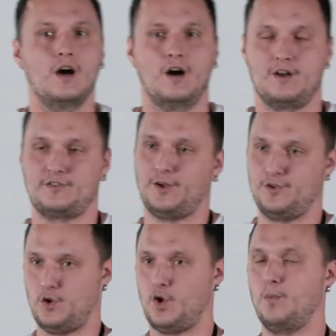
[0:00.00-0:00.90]
а расскажу,
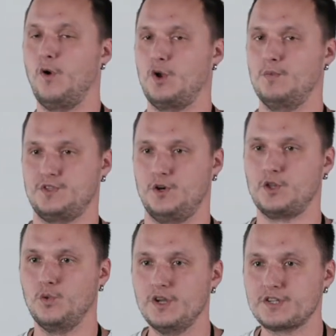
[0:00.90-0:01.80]
с какой болью мы
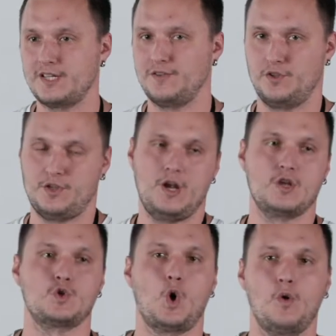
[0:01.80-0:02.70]
столкнулись, когда все это
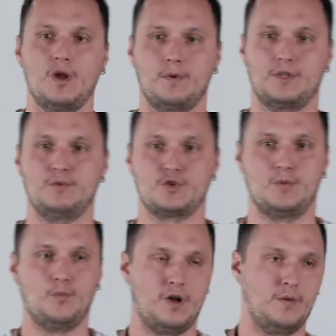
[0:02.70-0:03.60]
реализовывали, потому что
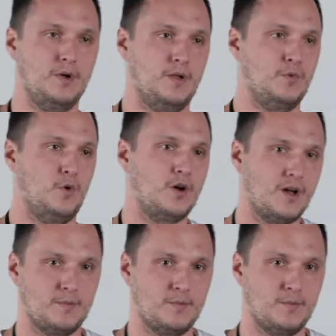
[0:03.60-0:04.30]
боли было много.